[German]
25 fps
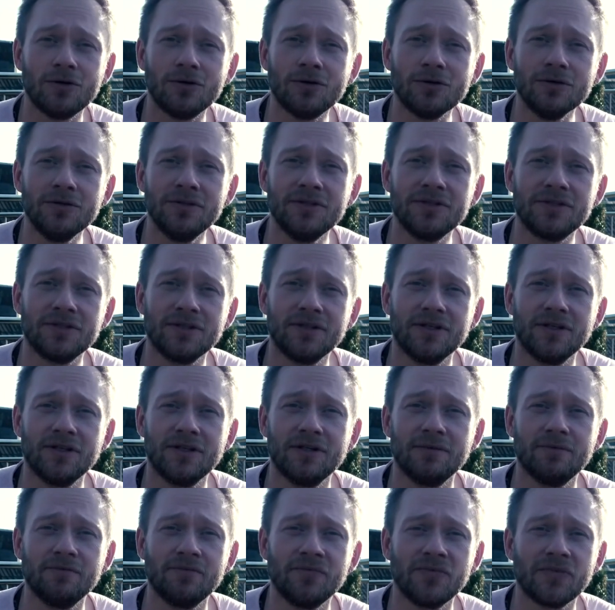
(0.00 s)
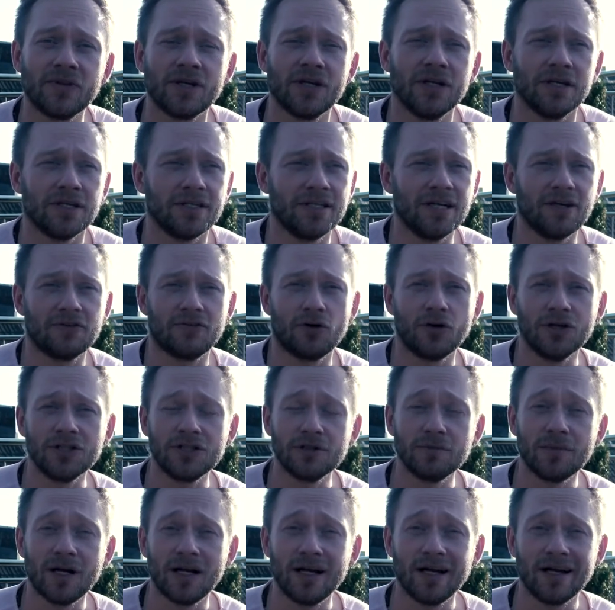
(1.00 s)
Und ähm, ja,
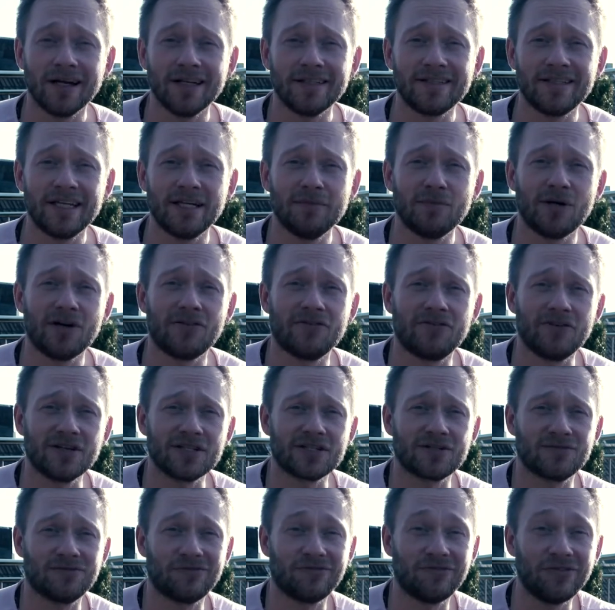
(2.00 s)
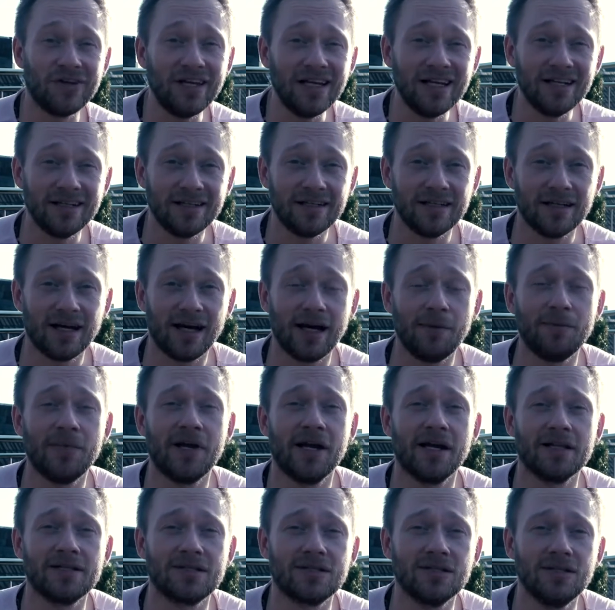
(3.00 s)
heute mal ein Thema, was vielen am
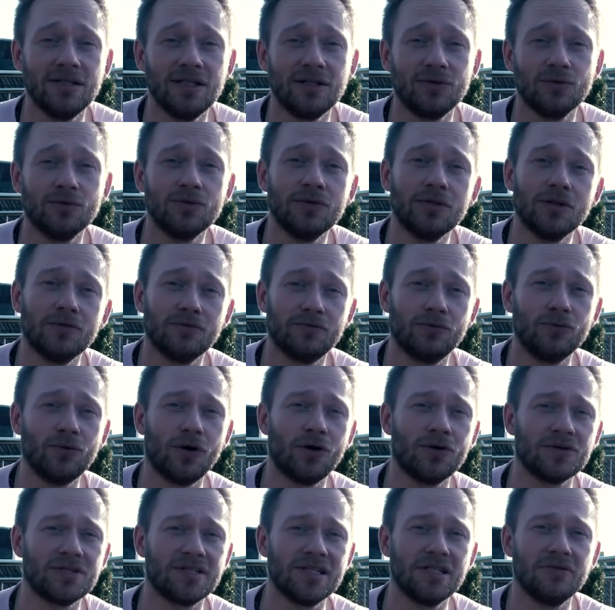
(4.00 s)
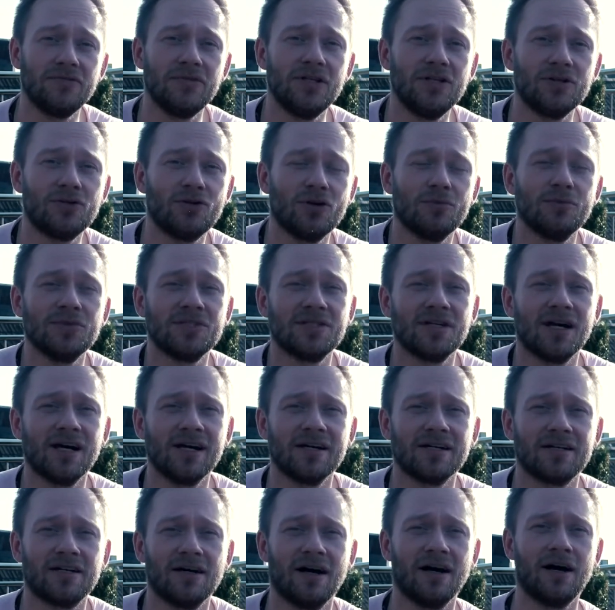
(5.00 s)
Herzen liegt und wo auch sehr viele
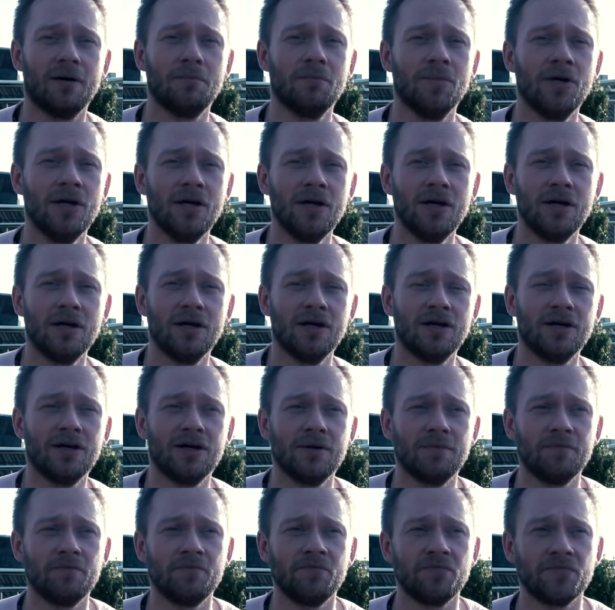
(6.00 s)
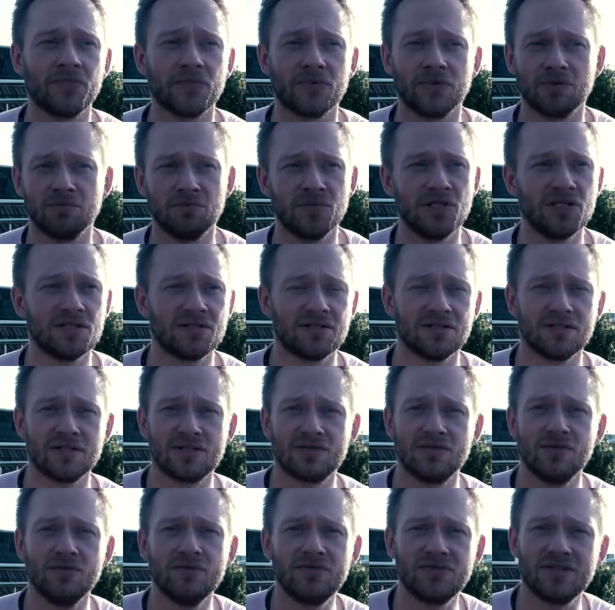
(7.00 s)
Kommentare kamen. Ähm,
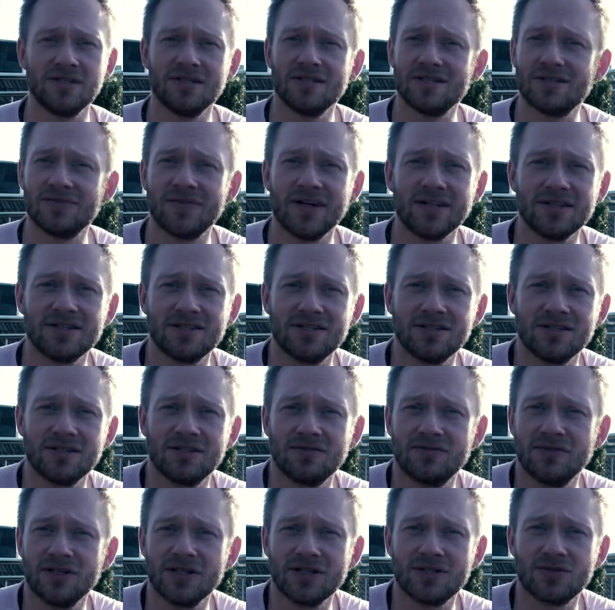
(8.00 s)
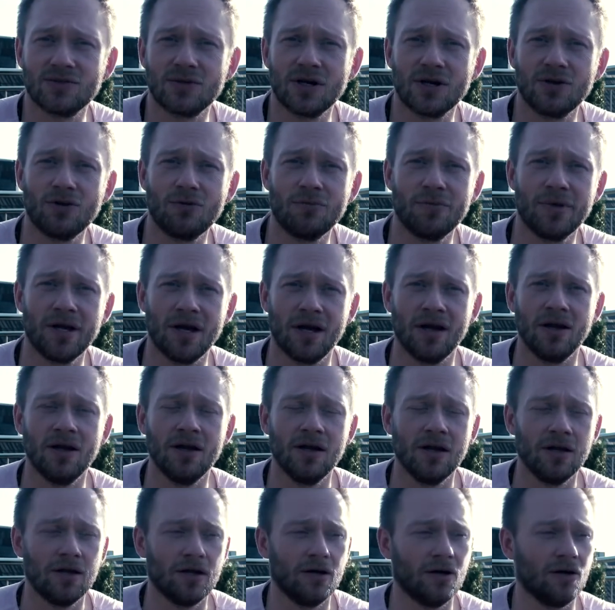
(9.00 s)
mindestens 15, 20, wenn nicht sogar noch mehr.
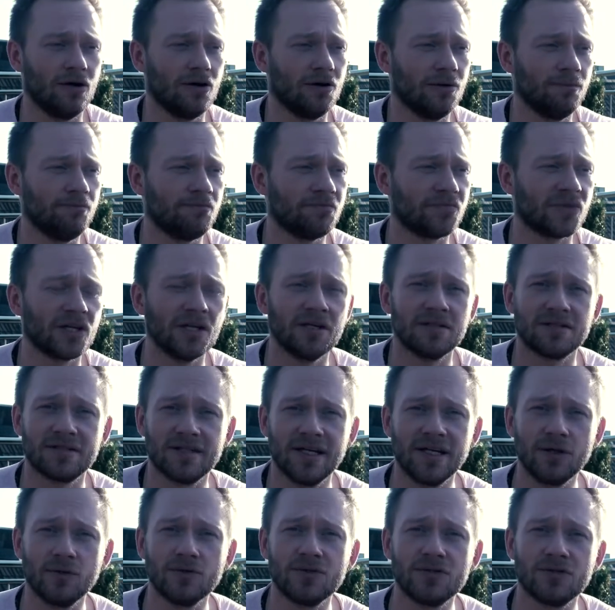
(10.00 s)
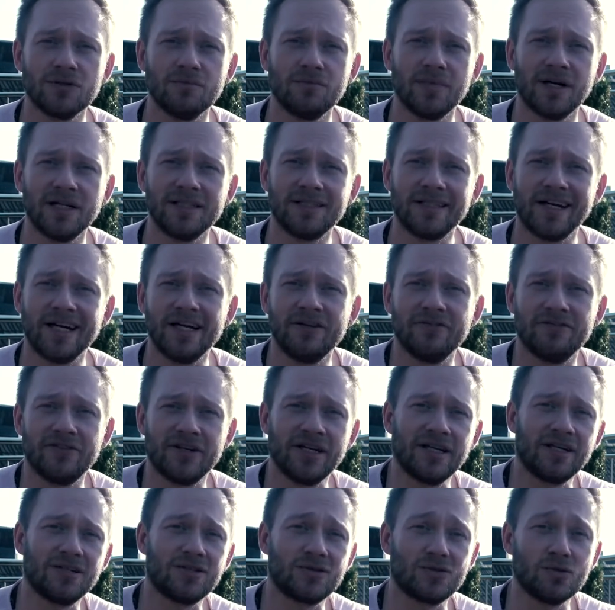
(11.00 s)
Ähm, zeig uns doch mal deinen
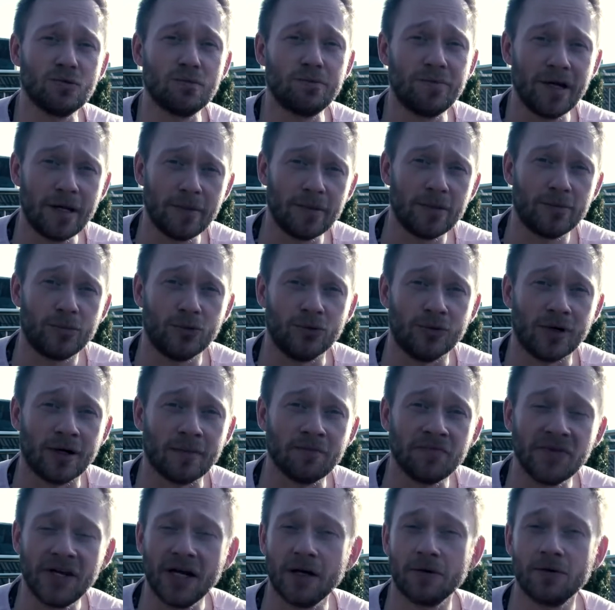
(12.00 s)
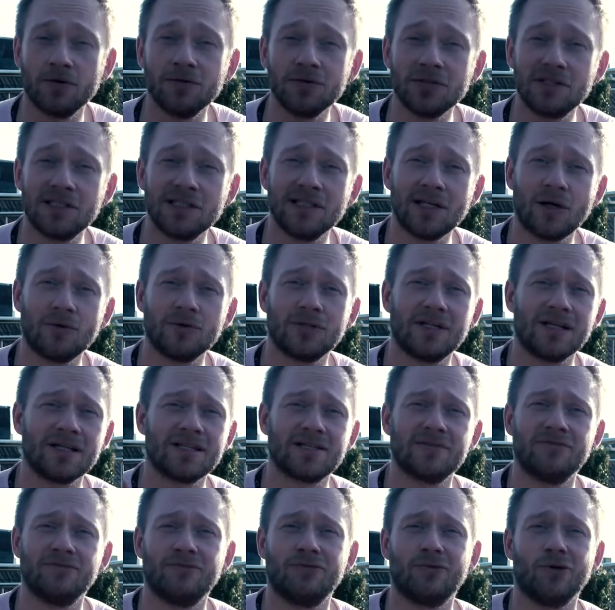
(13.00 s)
Weg zu Babyboomer. Ja, und genau
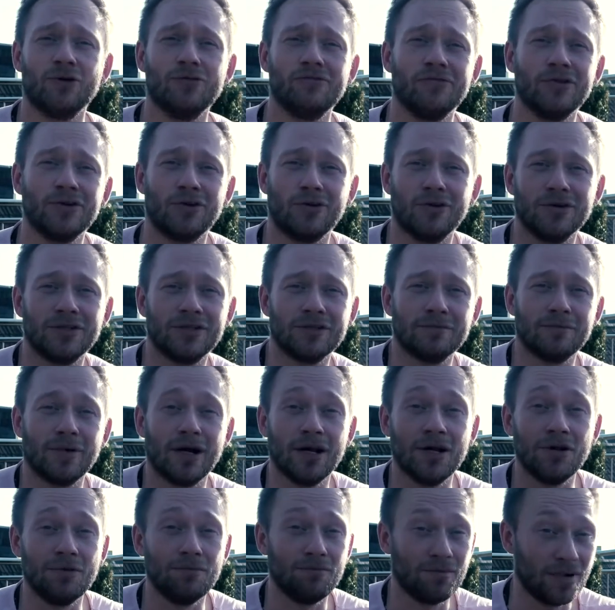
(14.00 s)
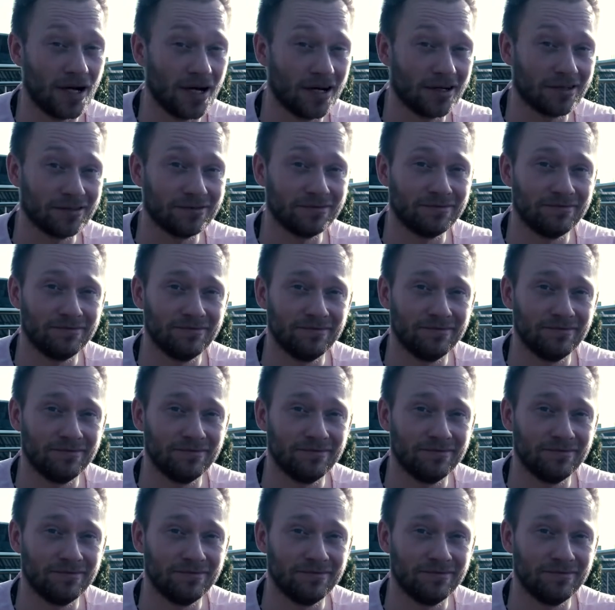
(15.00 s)
das wollen wir heute mal machen.